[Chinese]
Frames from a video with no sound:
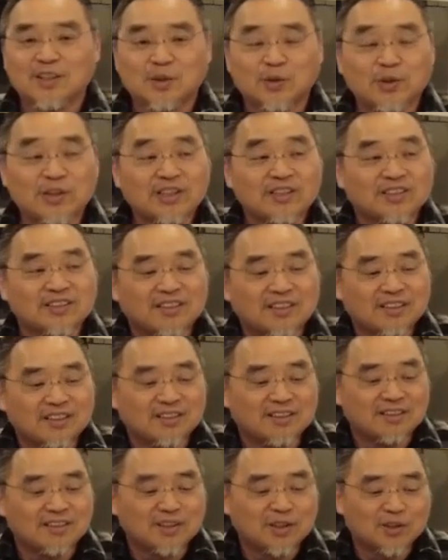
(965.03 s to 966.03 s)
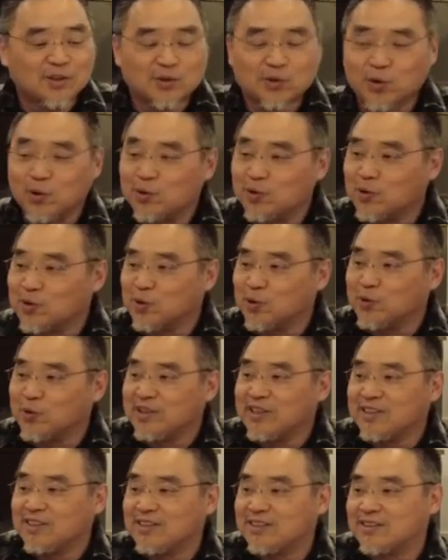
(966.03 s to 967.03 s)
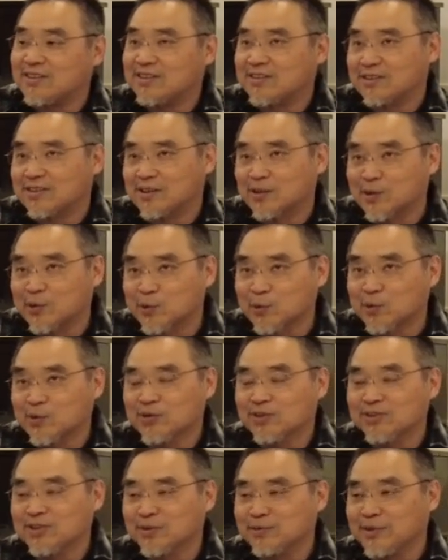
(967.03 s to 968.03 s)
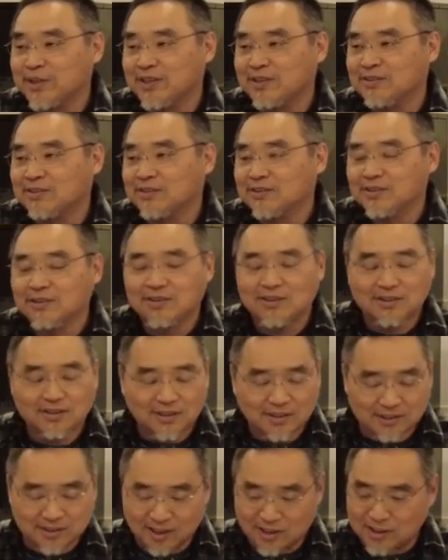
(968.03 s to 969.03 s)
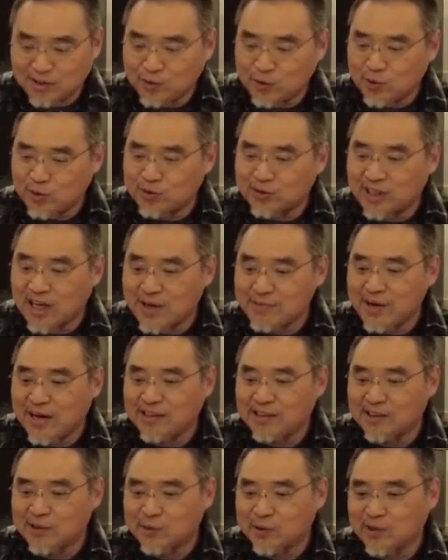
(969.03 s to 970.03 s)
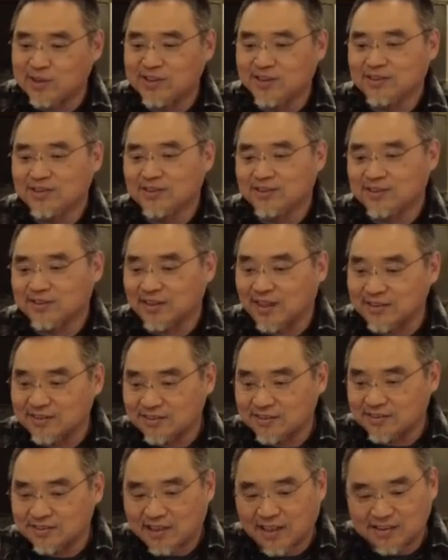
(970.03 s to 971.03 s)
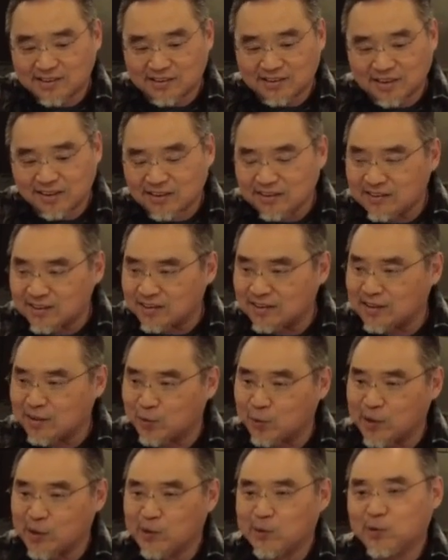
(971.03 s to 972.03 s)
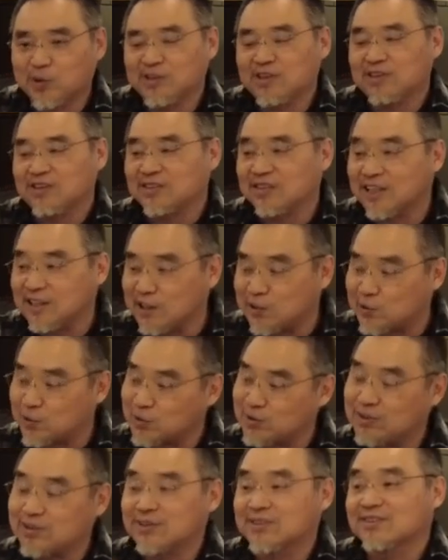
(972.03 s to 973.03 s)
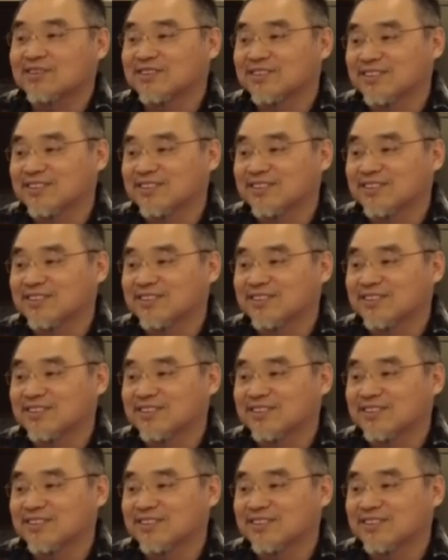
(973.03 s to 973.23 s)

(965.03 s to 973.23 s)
所以所所谓的使徒，对不对？神去差派你做一件事情，他他真正的委托你，那你就是。